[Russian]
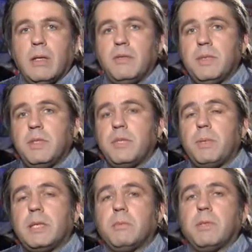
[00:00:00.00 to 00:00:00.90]
В
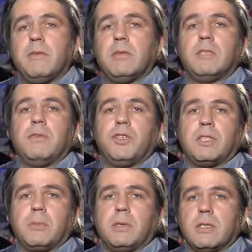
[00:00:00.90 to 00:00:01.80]
1975 появилась
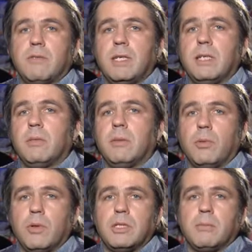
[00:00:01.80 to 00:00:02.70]
вещица под названием
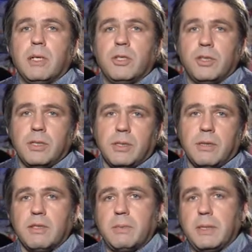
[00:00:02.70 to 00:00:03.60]
«Поезд моей
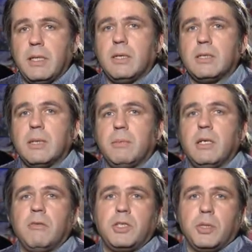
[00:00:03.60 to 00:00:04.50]
жизни» в исполнении
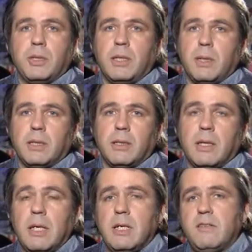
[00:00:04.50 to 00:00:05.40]
ансамбля «Веселые ребята»
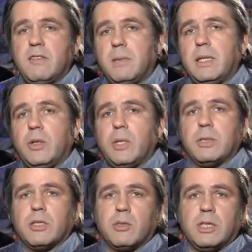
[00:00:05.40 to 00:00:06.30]
с весьма далеким
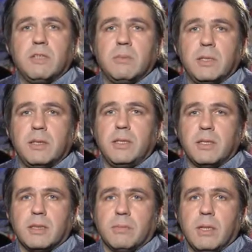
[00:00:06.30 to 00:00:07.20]
от исходного смысла
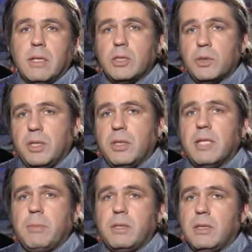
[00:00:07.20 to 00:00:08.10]
текстом то Диины
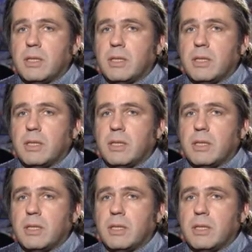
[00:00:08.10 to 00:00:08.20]
записи не